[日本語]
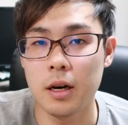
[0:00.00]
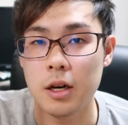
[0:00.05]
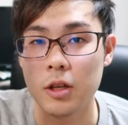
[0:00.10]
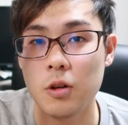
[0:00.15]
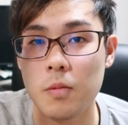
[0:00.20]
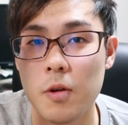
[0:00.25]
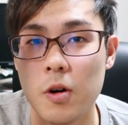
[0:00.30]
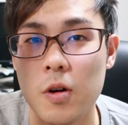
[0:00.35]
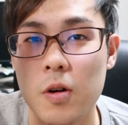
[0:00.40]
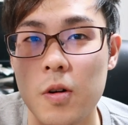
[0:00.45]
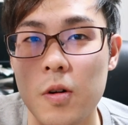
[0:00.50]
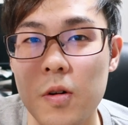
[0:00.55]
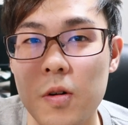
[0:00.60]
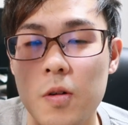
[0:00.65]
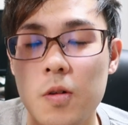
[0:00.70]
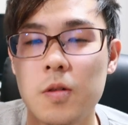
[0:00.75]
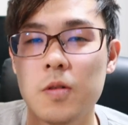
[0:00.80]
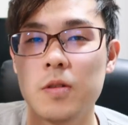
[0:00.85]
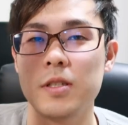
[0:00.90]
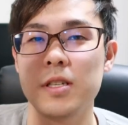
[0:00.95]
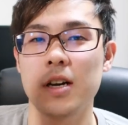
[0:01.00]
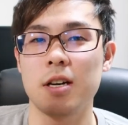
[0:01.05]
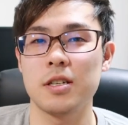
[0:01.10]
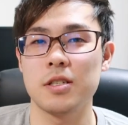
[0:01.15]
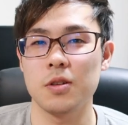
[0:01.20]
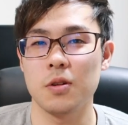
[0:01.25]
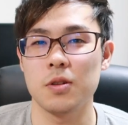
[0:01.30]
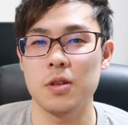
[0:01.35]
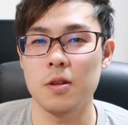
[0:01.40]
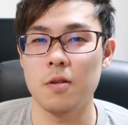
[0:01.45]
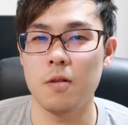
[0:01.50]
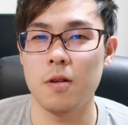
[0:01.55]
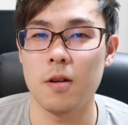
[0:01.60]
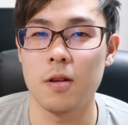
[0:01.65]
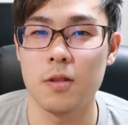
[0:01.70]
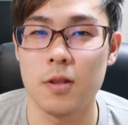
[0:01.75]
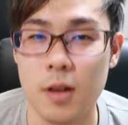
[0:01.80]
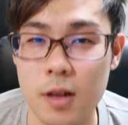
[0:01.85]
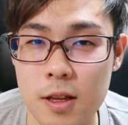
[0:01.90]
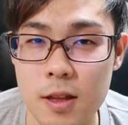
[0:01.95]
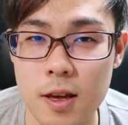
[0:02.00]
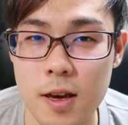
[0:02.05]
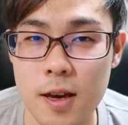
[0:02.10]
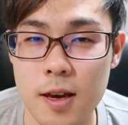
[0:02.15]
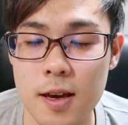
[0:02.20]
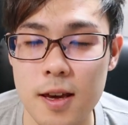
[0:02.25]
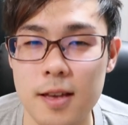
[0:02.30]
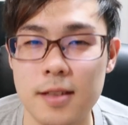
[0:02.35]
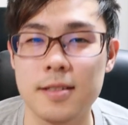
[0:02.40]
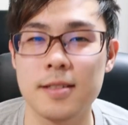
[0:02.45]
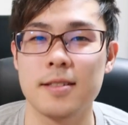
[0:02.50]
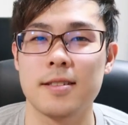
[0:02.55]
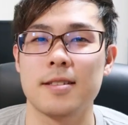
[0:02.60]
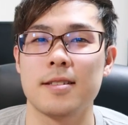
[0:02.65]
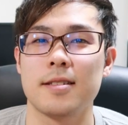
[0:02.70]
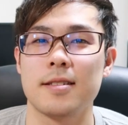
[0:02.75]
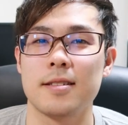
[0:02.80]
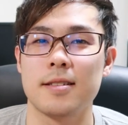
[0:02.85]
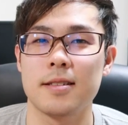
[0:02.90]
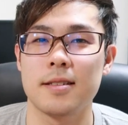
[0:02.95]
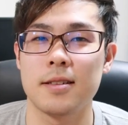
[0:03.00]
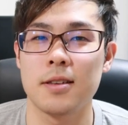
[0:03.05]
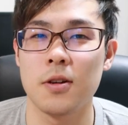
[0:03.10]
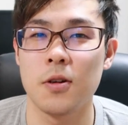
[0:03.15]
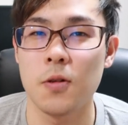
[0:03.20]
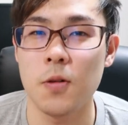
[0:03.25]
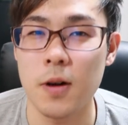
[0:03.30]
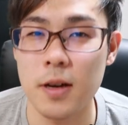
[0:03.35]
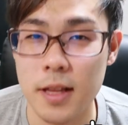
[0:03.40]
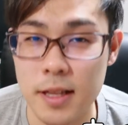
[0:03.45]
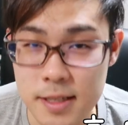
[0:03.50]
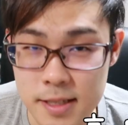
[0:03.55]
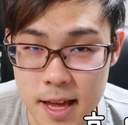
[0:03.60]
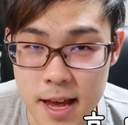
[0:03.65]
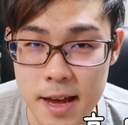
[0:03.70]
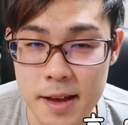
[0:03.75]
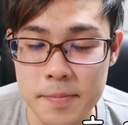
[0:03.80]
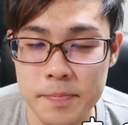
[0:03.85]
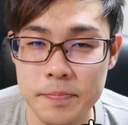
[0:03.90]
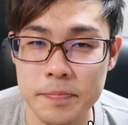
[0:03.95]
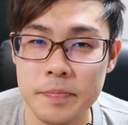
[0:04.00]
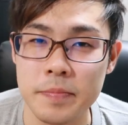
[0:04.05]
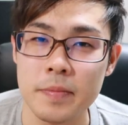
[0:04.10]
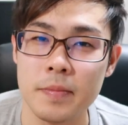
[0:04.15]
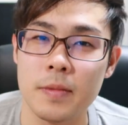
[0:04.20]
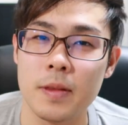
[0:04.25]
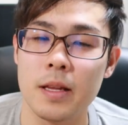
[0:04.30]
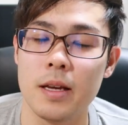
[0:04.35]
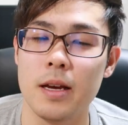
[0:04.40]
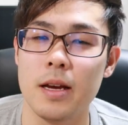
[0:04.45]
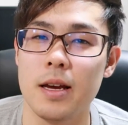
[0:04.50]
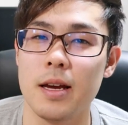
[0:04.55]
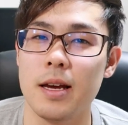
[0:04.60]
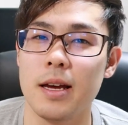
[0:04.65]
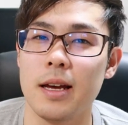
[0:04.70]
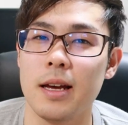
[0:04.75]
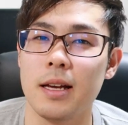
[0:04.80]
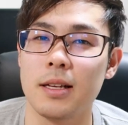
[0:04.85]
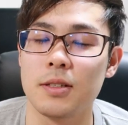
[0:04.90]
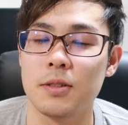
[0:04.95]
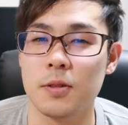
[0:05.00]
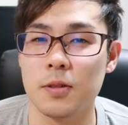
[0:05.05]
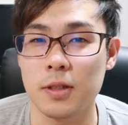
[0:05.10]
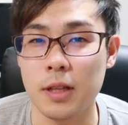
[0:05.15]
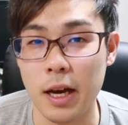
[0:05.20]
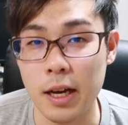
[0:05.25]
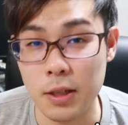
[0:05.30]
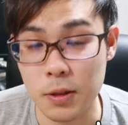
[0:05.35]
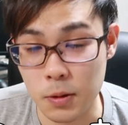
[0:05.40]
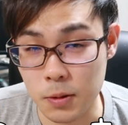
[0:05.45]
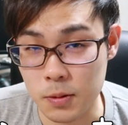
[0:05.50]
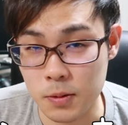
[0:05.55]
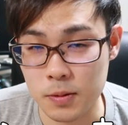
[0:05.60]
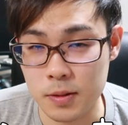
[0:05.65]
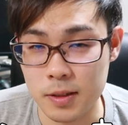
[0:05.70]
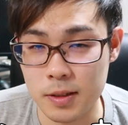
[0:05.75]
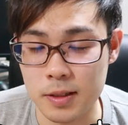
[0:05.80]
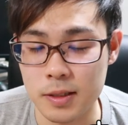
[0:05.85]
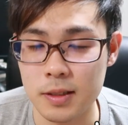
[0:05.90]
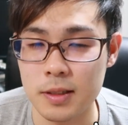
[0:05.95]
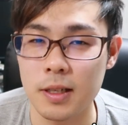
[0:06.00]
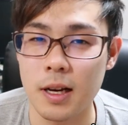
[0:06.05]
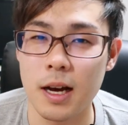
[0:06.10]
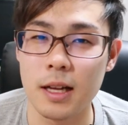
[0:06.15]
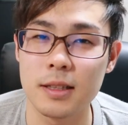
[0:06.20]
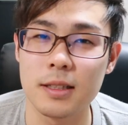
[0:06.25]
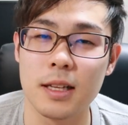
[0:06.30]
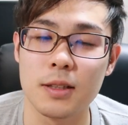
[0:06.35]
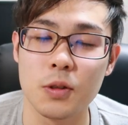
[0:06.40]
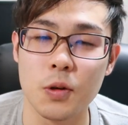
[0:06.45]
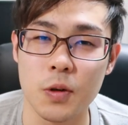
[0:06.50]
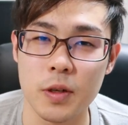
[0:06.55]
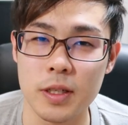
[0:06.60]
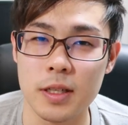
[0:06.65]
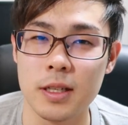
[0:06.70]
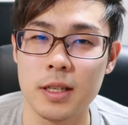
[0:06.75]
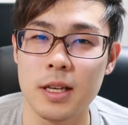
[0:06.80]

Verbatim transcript: はいどうも弱小セドラの高田です今日はですね、えー、ちょっとタイトルあった通り、